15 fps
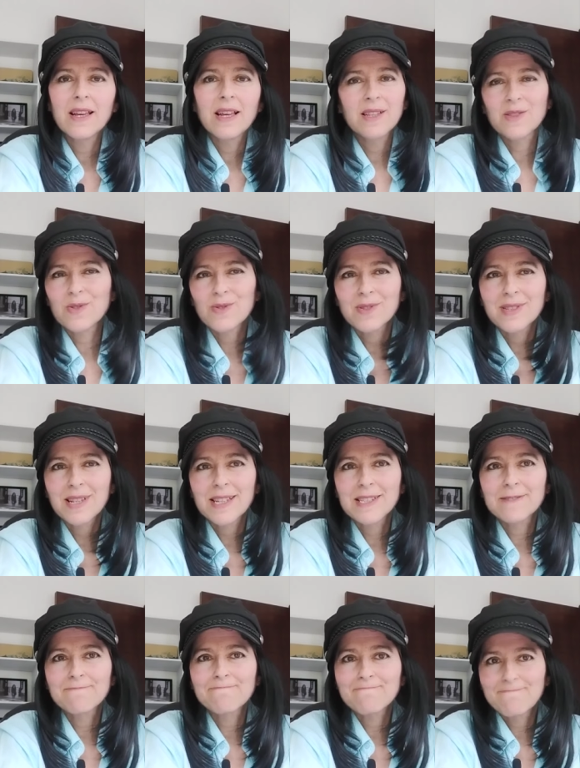
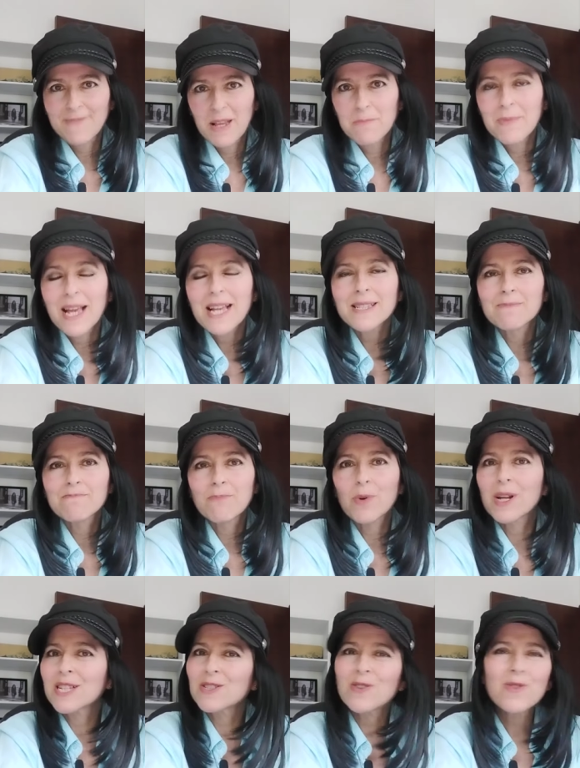Entonces, ¿Ves?
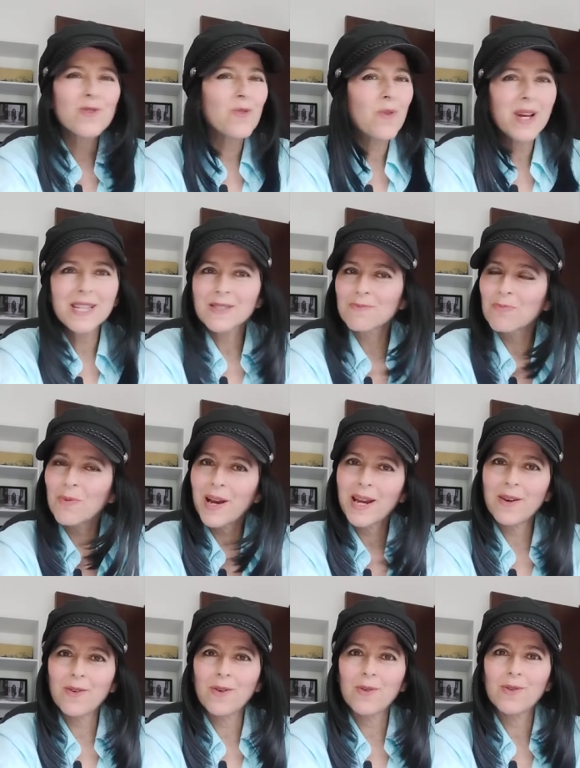Por eso no es
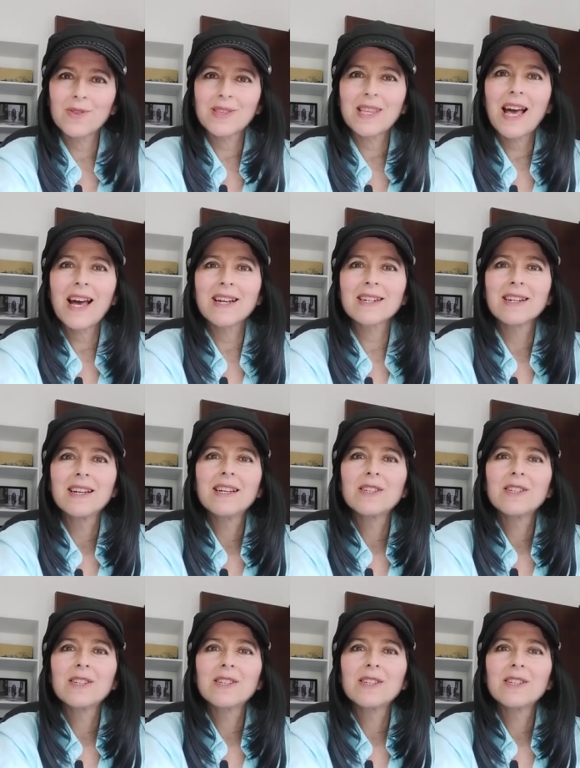bueno contar